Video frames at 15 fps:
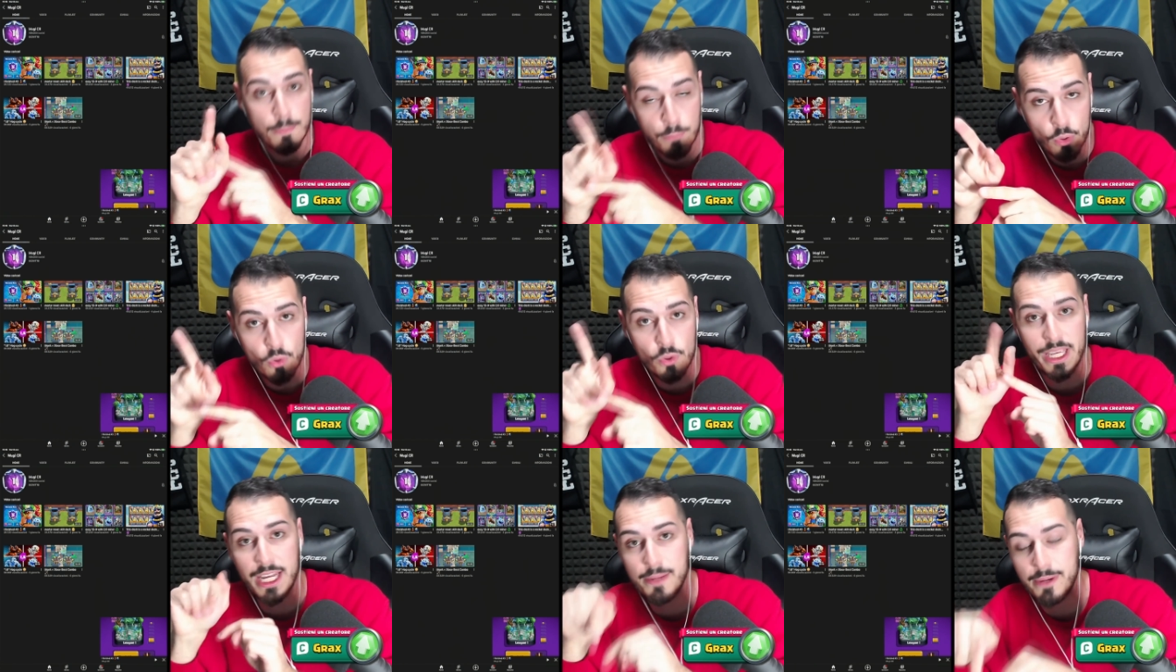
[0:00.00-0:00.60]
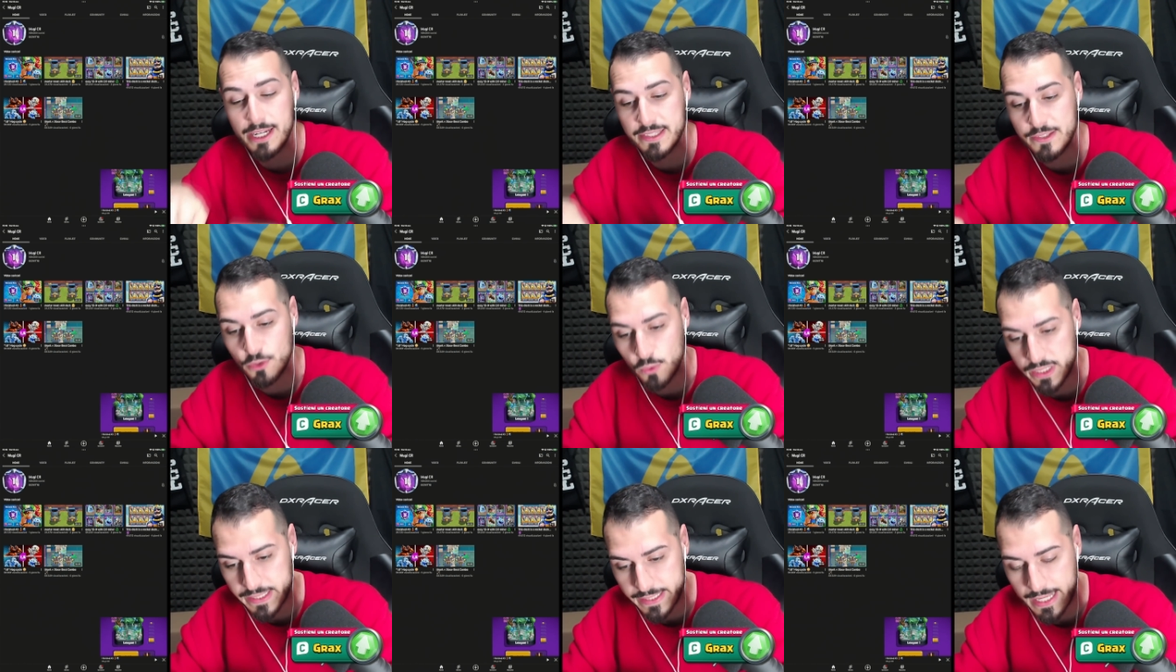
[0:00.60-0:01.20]
Mugi ha riperso
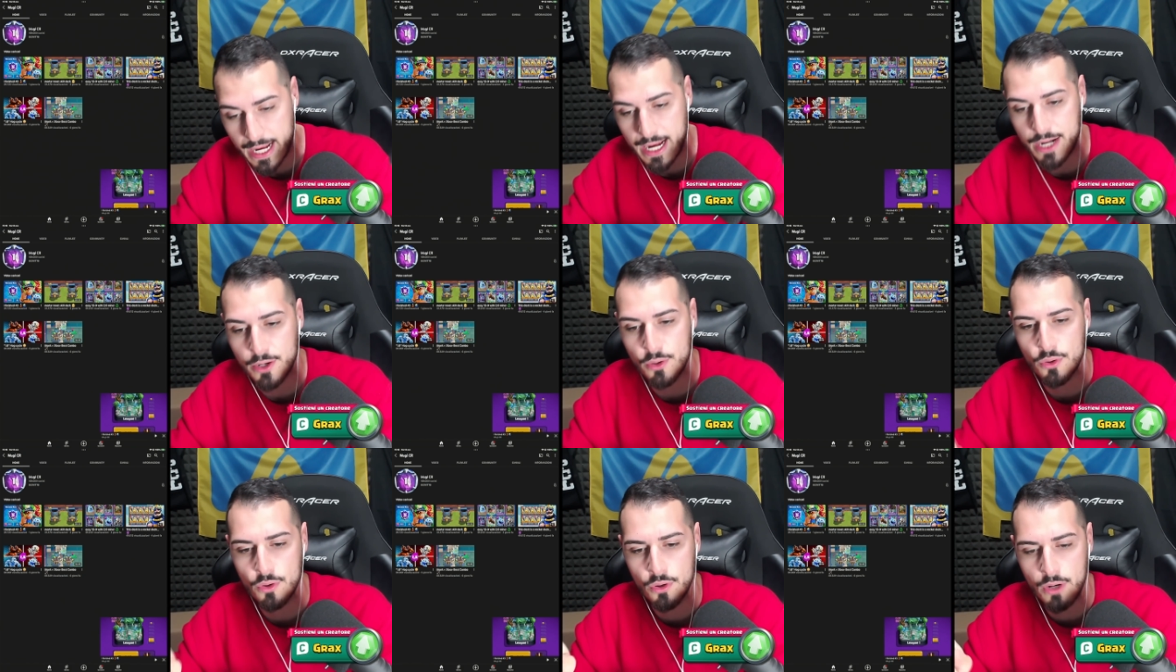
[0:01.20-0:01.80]
quest'anno